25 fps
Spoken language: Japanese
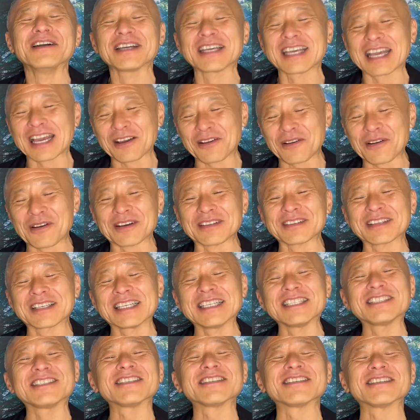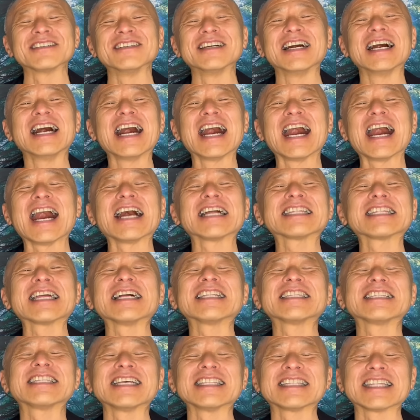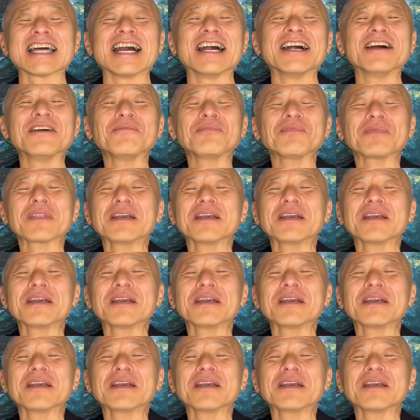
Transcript: 結構きつく当たってた